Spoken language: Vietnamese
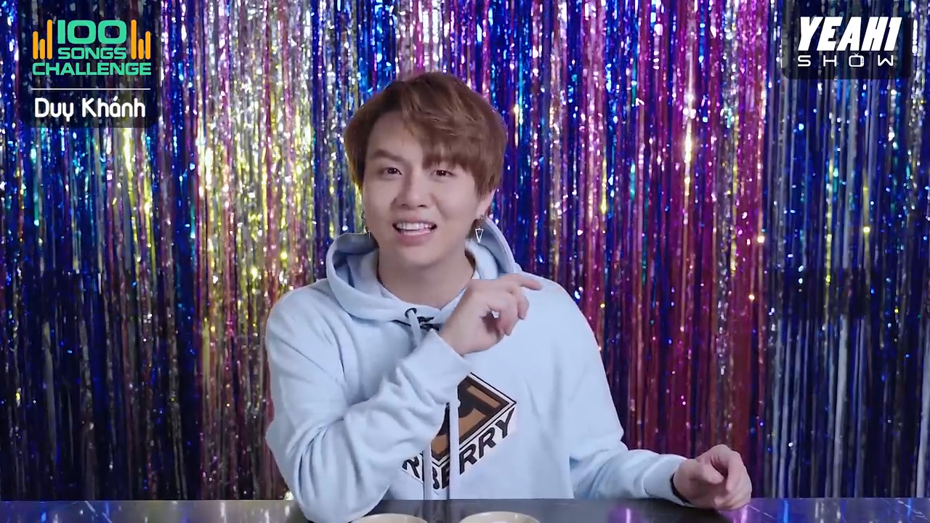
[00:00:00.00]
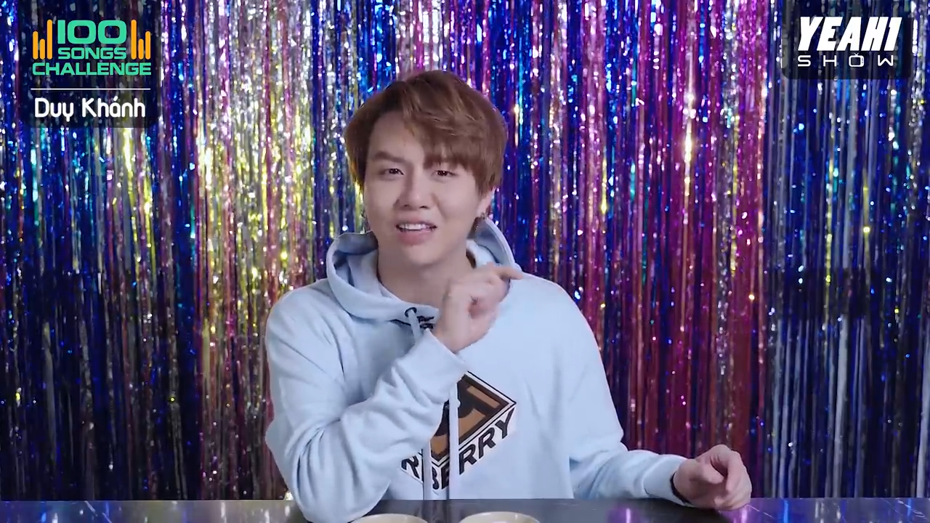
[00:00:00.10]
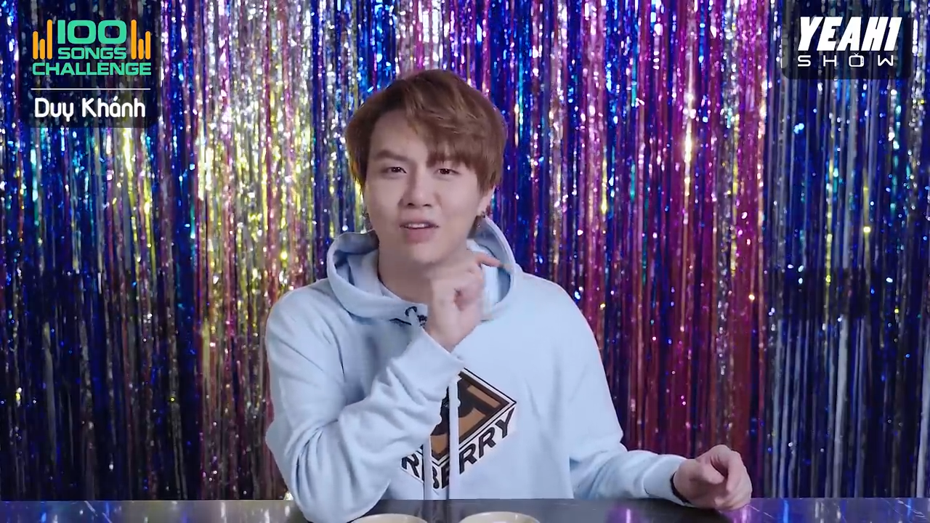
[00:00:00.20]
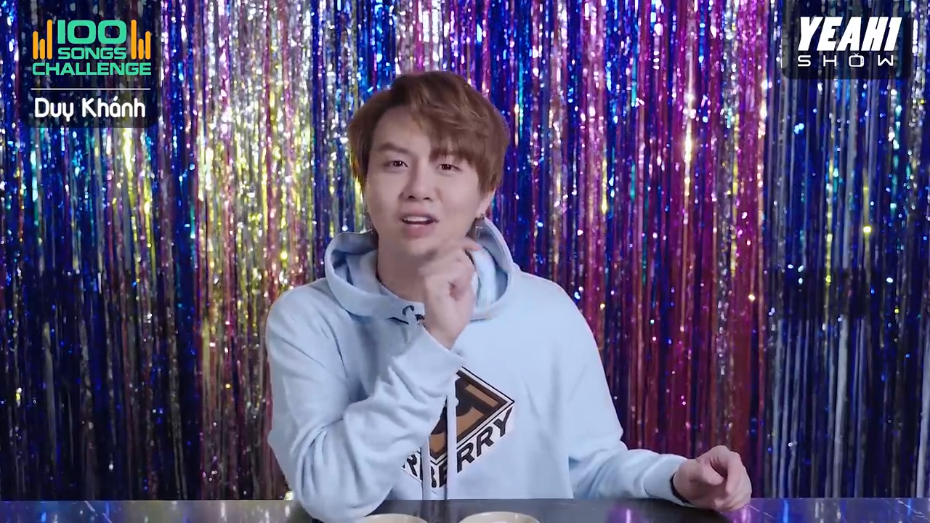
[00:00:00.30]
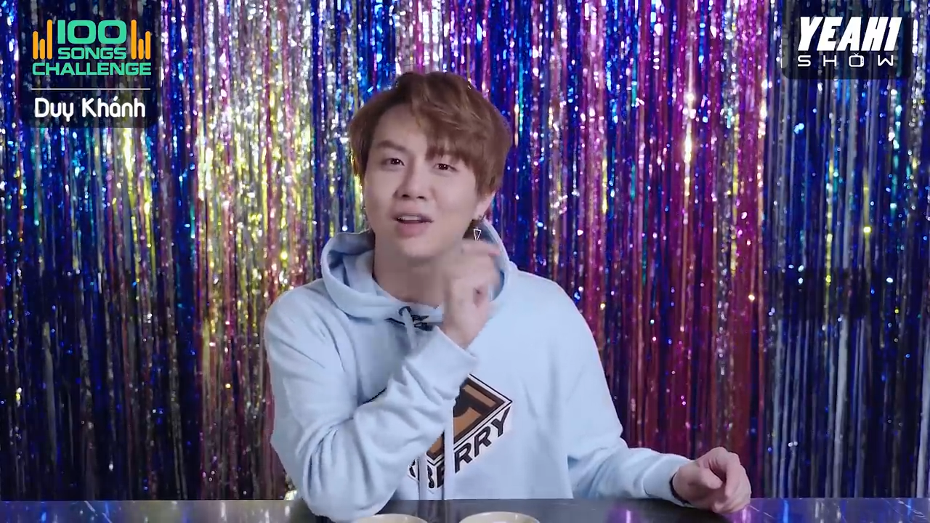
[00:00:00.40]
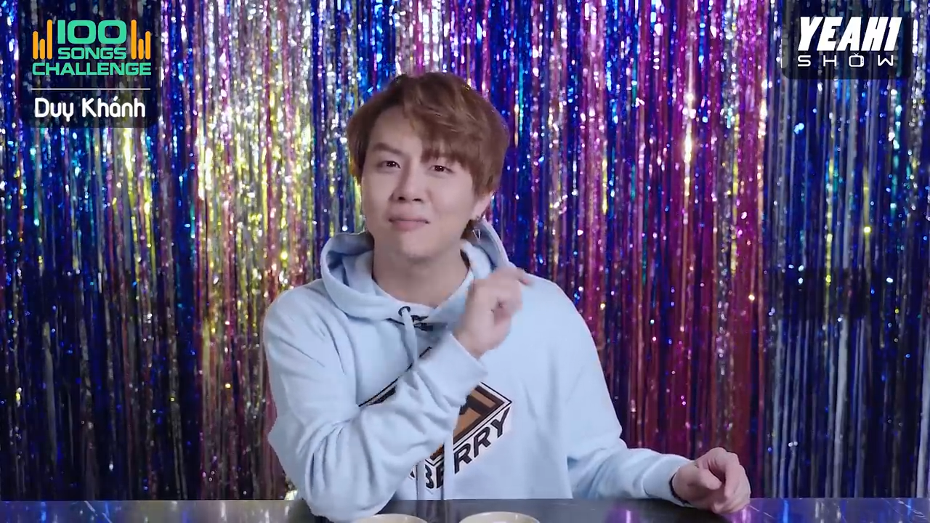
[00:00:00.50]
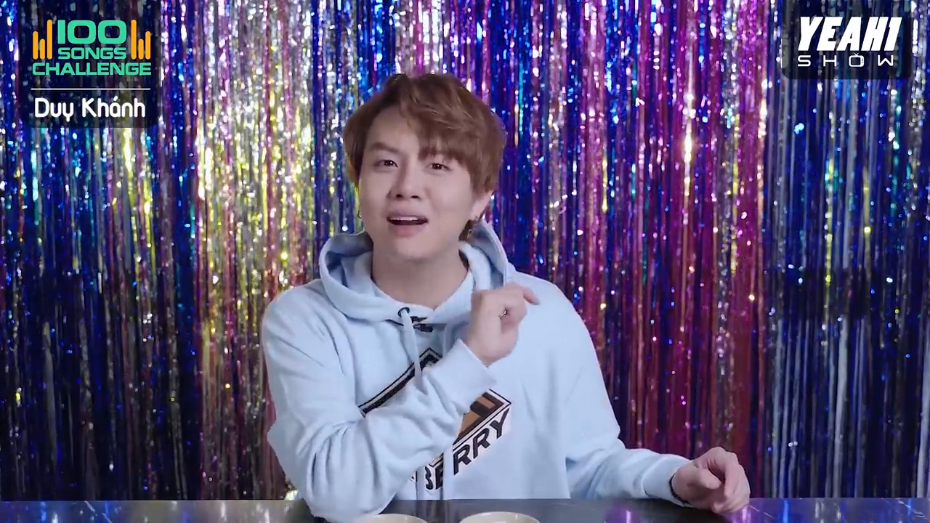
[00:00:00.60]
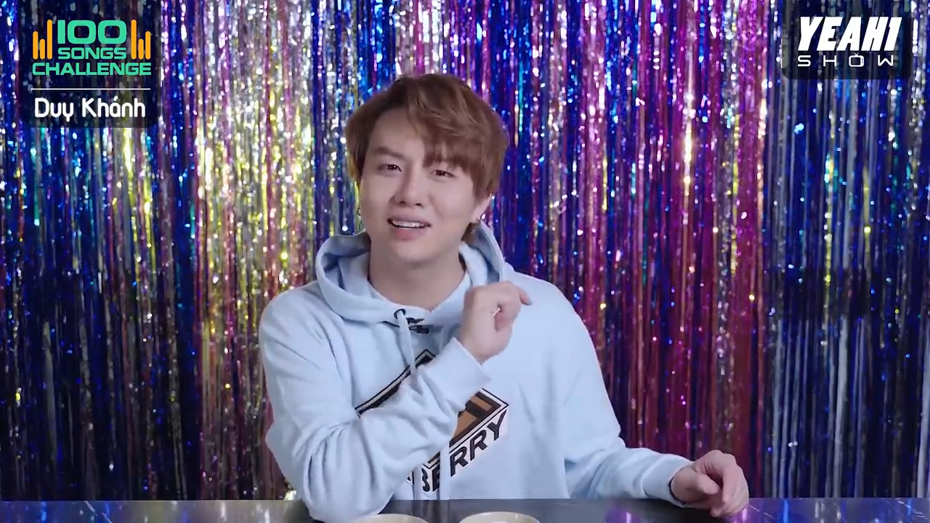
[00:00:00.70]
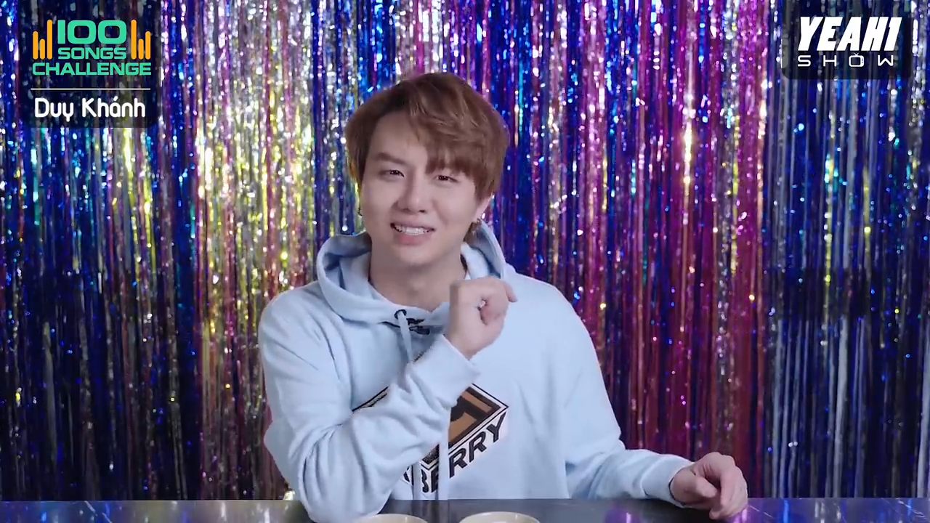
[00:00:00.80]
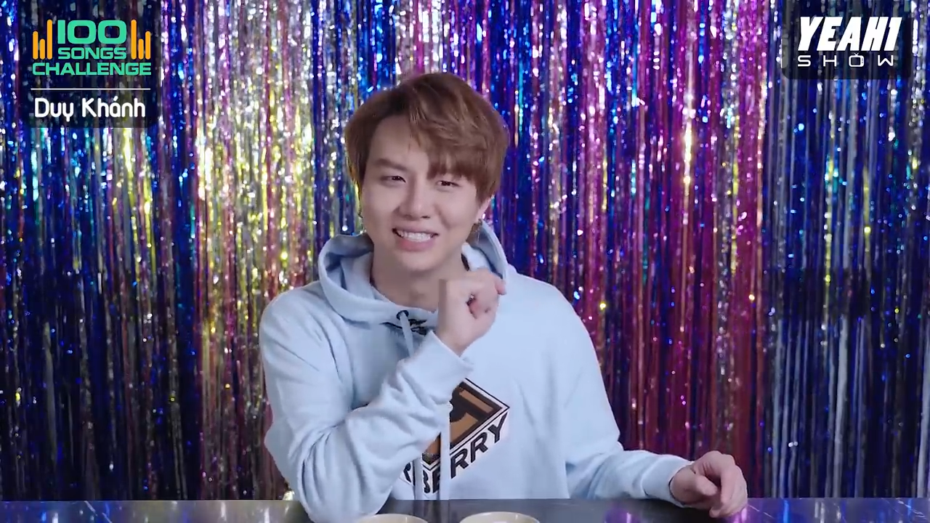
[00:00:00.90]
á tại vì rất là mắc
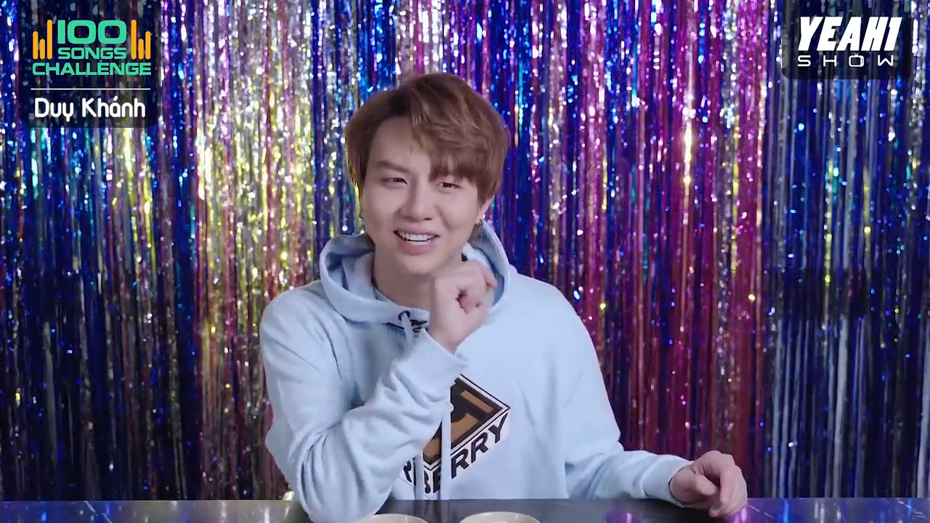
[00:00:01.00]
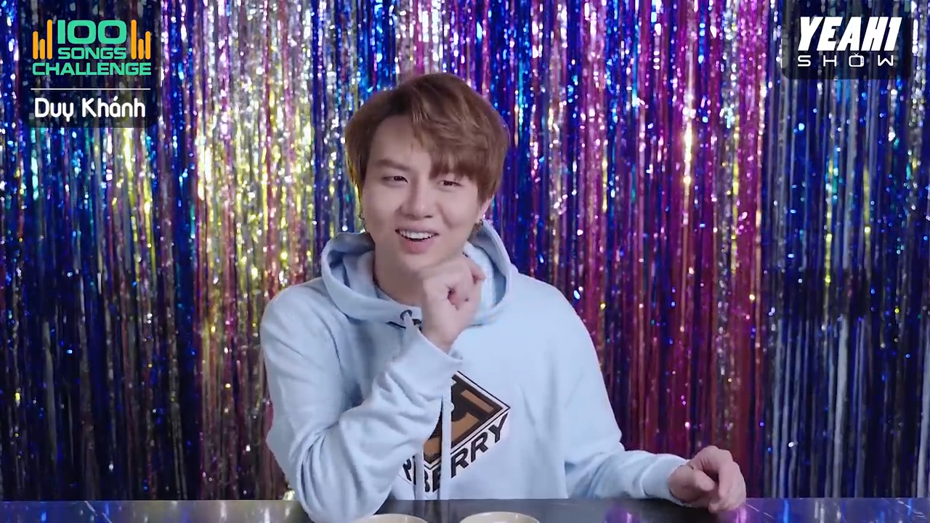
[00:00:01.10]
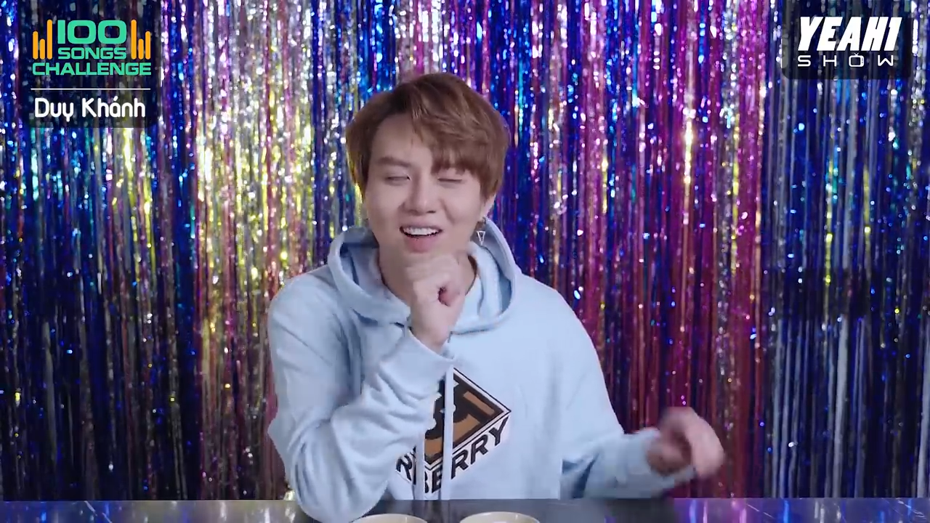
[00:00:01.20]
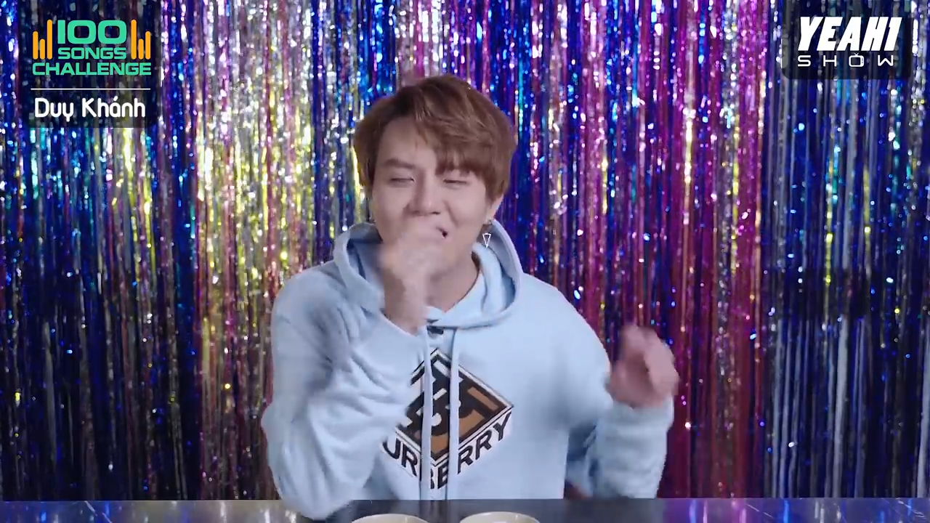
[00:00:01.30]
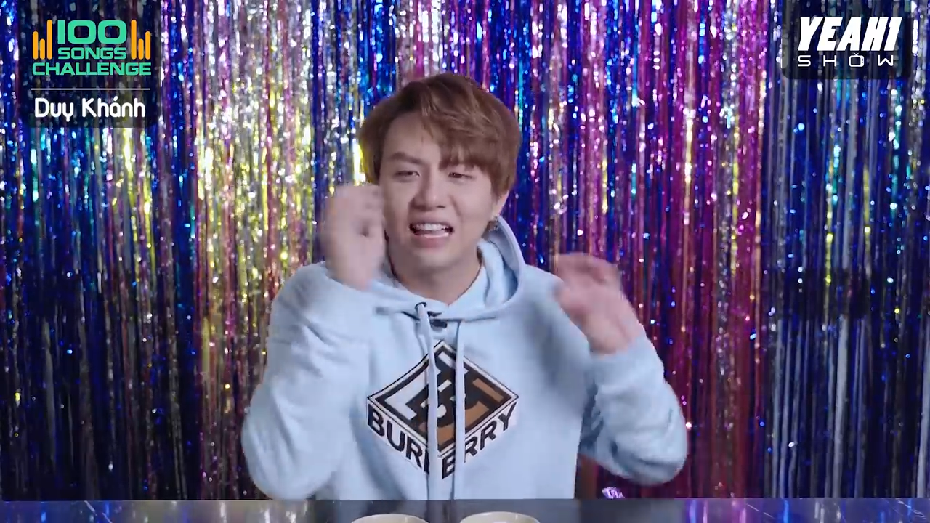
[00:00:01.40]
cười hiểu không